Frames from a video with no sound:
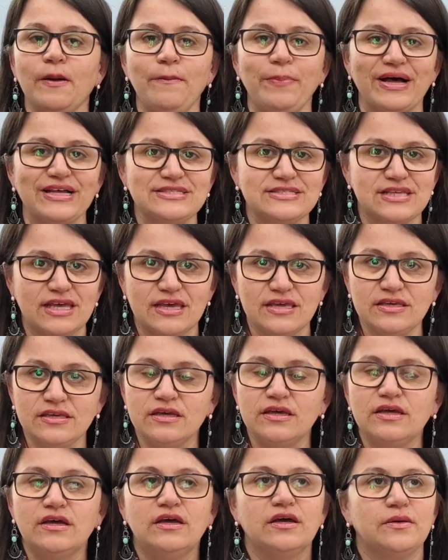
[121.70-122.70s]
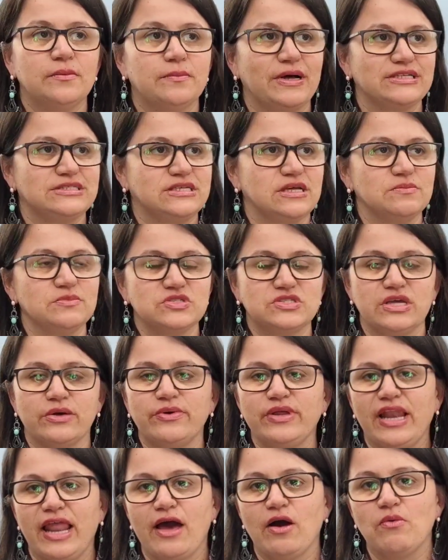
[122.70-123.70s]
Passei, passamos eu
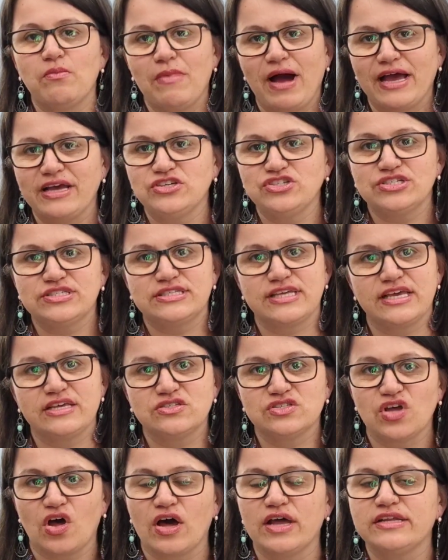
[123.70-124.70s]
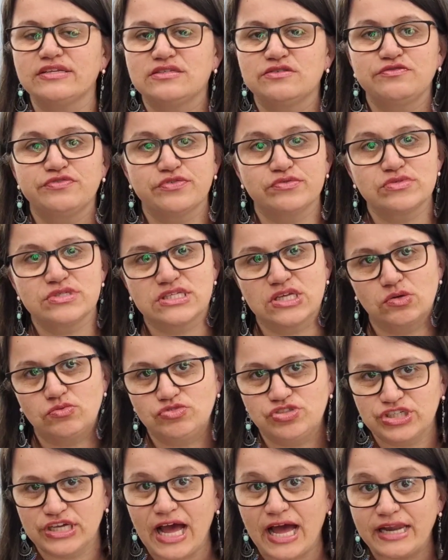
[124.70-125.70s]
e Léo mais de seis horas em função
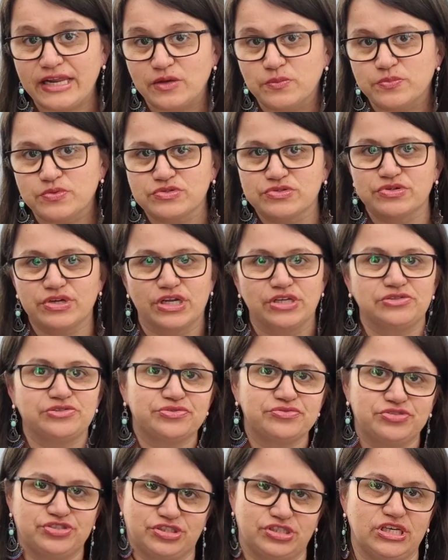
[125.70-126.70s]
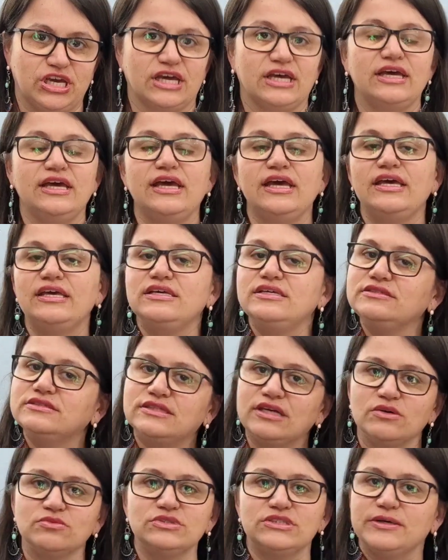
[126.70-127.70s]
de garimpos durante o dia.
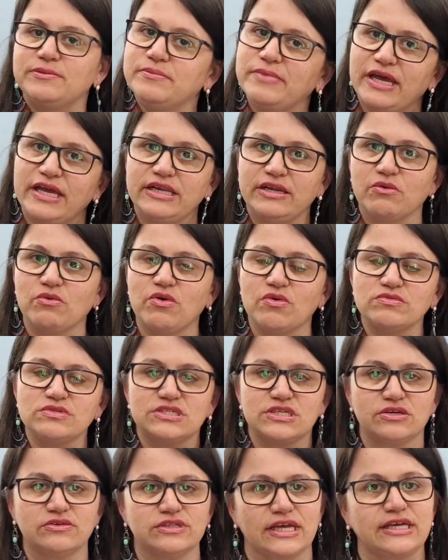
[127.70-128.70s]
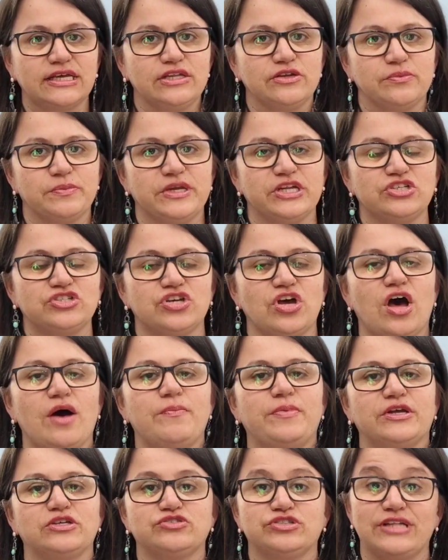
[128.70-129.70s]
Então também não consigo estar tá aqui no brechó
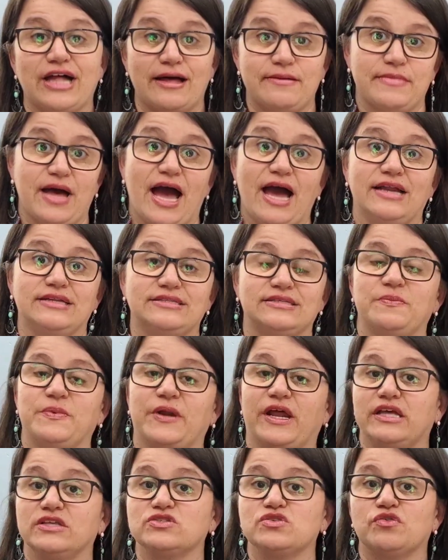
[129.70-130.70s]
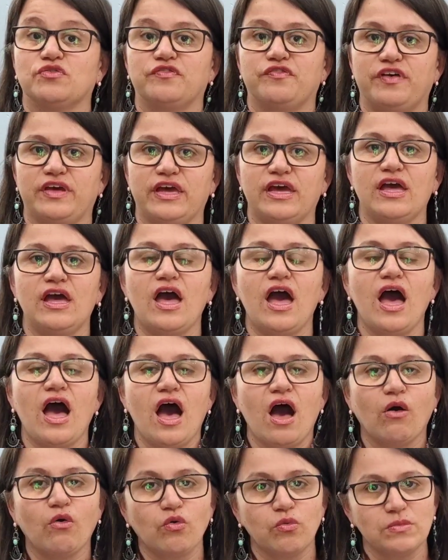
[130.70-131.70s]
para ajudar a Márcia, para resolver
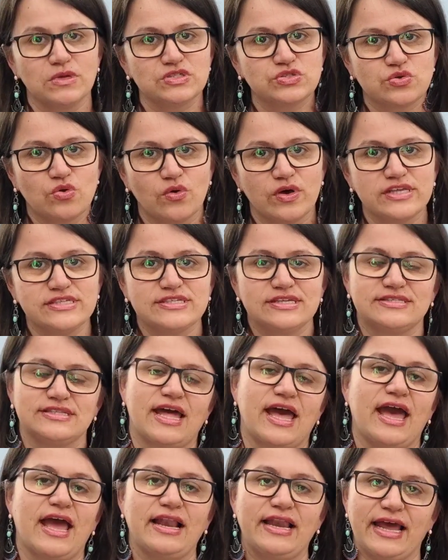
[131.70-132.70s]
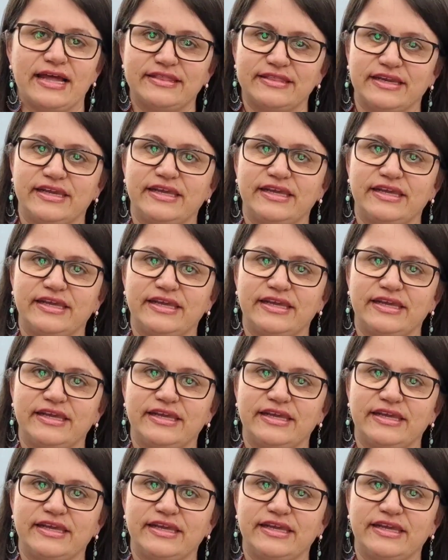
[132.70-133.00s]
algumas coisas, né? Ela e